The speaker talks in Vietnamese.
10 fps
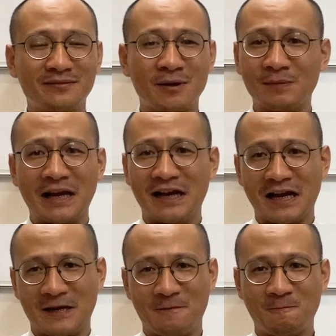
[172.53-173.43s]
tập thể
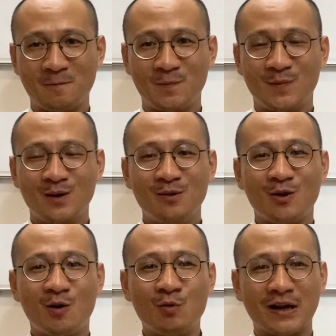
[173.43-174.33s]
này
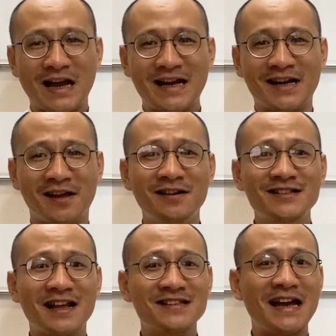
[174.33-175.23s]
có một cái anh này hơi
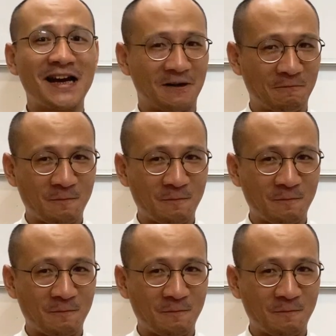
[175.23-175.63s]
gian gian,